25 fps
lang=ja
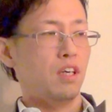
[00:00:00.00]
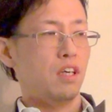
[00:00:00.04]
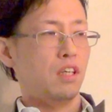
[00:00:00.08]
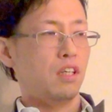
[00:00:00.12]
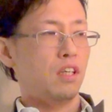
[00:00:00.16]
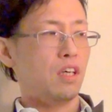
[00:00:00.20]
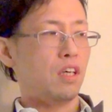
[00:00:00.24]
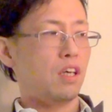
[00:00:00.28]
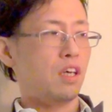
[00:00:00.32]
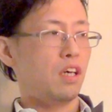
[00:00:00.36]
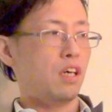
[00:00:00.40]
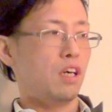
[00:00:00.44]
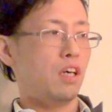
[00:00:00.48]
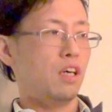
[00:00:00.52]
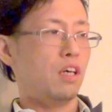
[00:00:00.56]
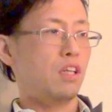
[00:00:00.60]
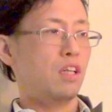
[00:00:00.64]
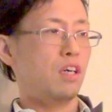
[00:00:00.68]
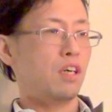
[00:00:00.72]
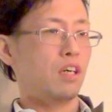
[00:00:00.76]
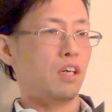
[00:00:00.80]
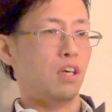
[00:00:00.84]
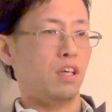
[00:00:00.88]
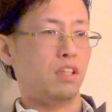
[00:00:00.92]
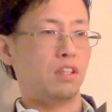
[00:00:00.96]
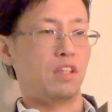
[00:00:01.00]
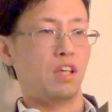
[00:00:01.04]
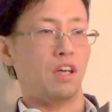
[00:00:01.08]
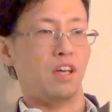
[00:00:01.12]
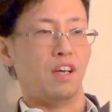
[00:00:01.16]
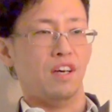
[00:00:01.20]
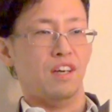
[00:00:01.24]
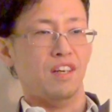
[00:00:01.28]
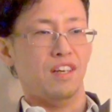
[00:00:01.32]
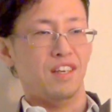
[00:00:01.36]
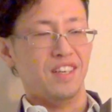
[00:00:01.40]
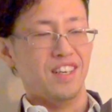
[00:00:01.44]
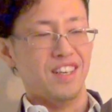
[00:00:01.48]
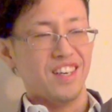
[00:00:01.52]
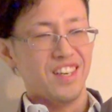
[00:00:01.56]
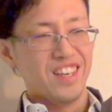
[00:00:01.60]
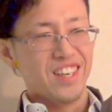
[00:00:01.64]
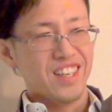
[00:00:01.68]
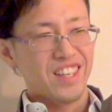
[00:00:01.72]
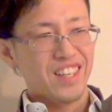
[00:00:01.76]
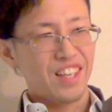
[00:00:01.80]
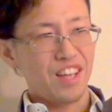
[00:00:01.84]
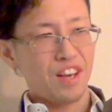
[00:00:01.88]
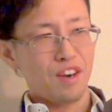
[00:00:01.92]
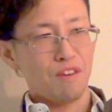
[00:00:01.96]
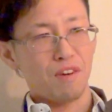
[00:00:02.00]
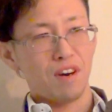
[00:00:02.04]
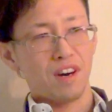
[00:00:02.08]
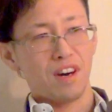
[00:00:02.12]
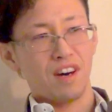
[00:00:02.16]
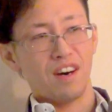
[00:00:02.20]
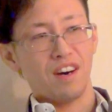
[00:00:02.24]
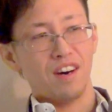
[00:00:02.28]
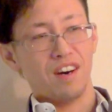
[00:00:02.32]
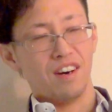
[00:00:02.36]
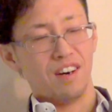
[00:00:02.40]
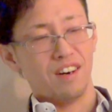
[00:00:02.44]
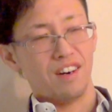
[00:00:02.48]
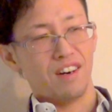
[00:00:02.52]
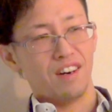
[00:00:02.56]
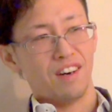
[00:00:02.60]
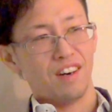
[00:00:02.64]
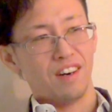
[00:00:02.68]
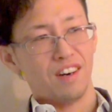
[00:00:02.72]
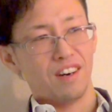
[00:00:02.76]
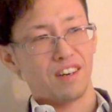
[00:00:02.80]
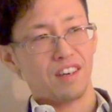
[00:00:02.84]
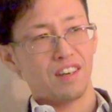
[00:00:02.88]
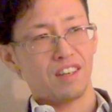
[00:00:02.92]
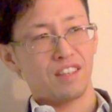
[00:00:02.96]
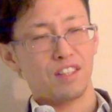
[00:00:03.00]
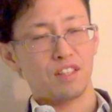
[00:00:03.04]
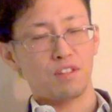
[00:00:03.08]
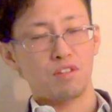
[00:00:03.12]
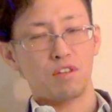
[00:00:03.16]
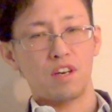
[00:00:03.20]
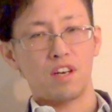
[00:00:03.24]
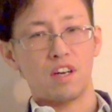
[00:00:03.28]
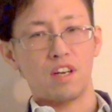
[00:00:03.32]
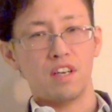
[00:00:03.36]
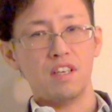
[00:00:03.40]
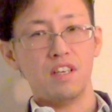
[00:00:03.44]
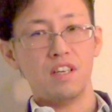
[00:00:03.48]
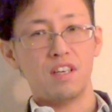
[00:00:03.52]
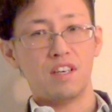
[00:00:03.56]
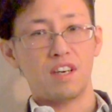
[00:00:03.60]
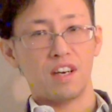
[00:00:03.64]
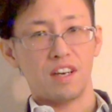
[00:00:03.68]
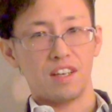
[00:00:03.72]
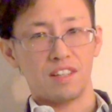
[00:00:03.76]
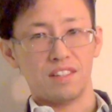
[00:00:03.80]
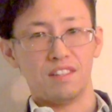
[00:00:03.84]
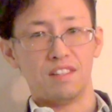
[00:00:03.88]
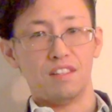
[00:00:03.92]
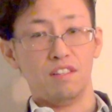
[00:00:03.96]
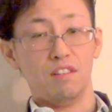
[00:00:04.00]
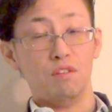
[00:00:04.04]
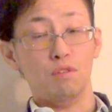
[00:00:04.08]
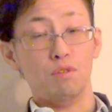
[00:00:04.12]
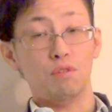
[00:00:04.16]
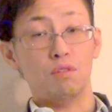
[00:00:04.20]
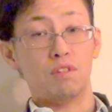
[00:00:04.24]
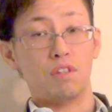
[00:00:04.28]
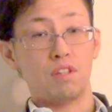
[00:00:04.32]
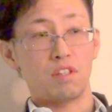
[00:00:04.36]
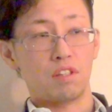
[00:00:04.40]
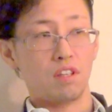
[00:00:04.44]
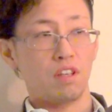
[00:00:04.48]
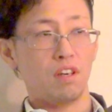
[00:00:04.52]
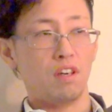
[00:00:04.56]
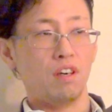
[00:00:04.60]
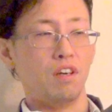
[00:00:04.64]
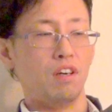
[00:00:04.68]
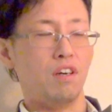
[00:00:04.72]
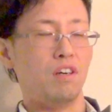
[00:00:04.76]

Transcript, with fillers: で何かあったら電話かけてくれりゃいいからって言ってさ、